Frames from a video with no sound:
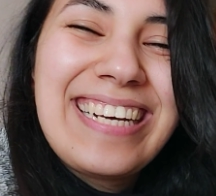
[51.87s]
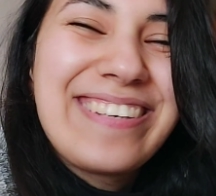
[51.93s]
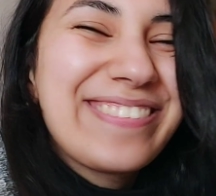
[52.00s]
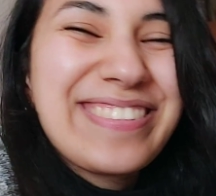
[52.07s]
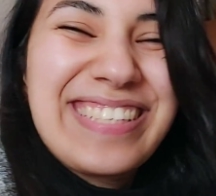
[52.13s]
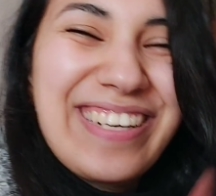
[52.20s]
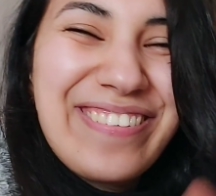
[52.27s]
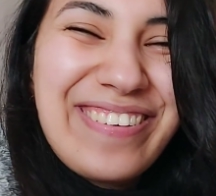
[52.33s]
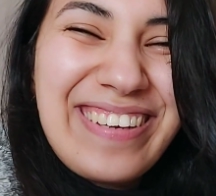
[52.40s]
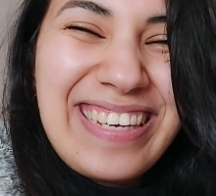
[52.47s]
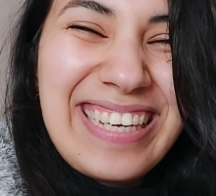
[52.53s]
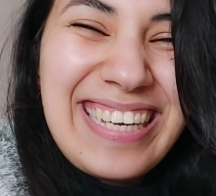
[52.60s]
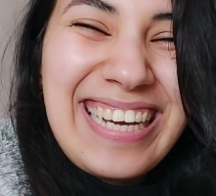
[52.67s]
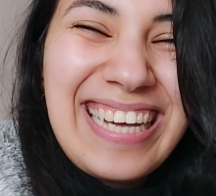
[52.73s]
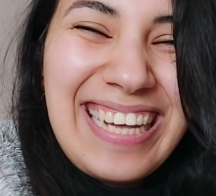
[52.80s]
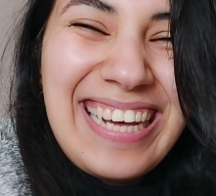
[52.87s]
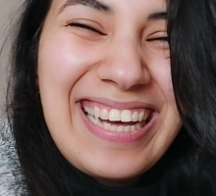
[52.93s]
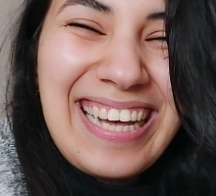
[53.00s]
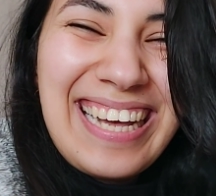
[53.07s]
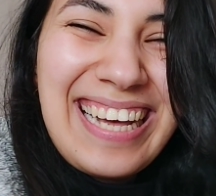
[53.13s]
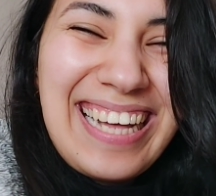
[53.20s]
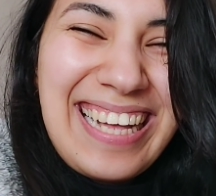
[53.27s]
وصافي
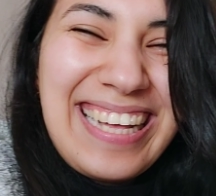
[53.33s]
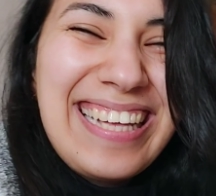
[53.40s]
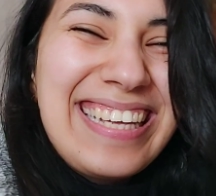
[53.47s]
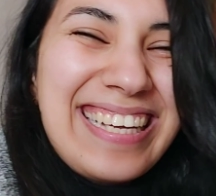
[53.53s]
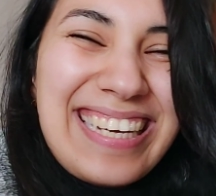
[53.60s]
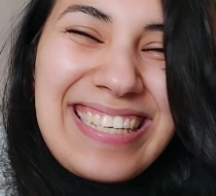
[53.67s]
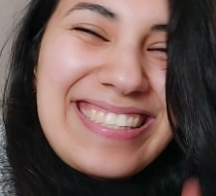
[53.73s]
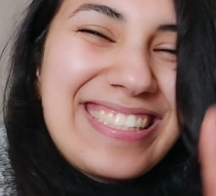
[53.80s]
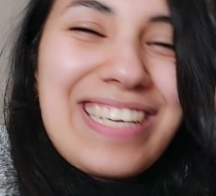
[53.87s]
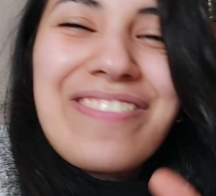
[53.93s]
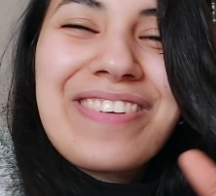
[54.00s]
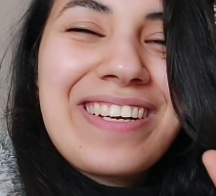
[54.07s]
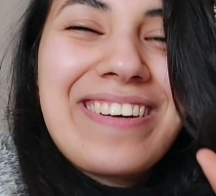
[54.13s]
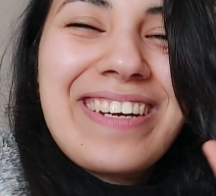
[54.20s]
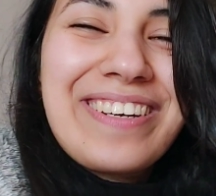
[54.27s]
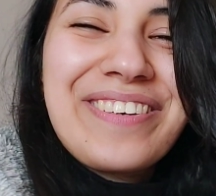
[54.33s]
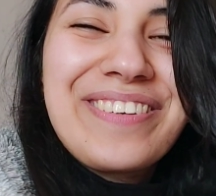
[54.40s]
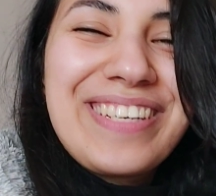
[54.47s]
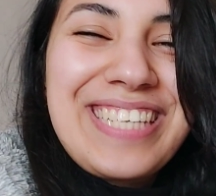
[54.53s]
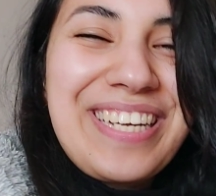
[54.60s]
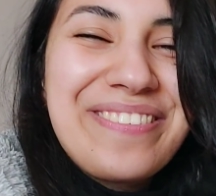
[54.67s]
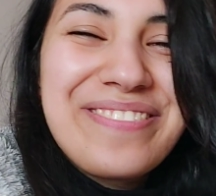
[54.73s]
صافي كنبقى
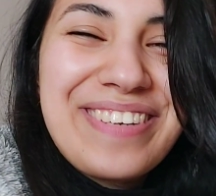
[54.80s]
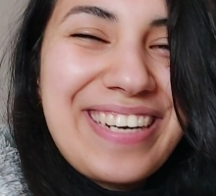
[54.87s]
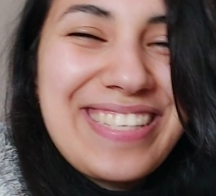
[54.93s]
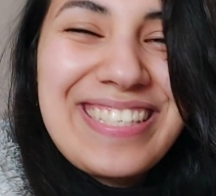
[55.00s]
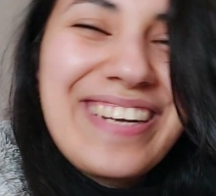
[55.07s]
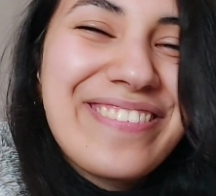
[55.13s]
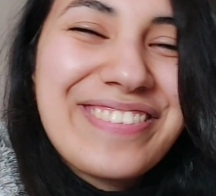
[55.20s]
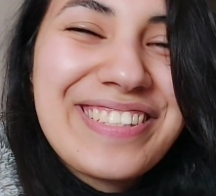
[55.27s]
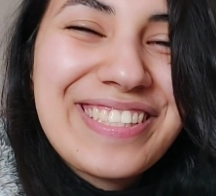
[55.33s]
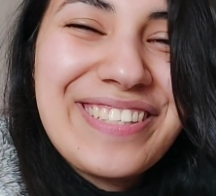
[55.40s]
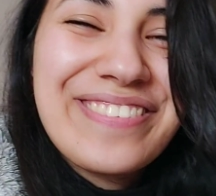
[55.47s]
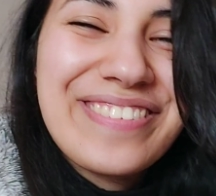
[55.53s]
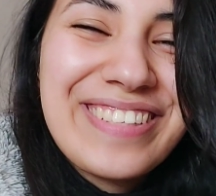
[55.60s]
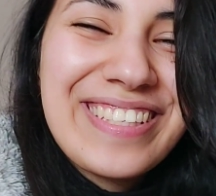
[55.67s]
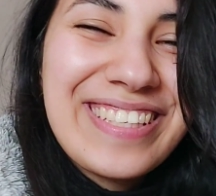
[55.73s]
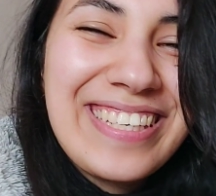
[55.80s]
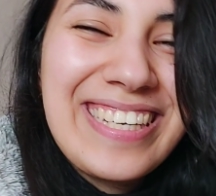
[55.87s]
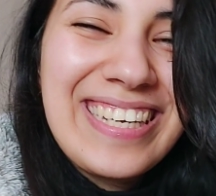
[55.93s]
نقولها شحال مره صافي صافي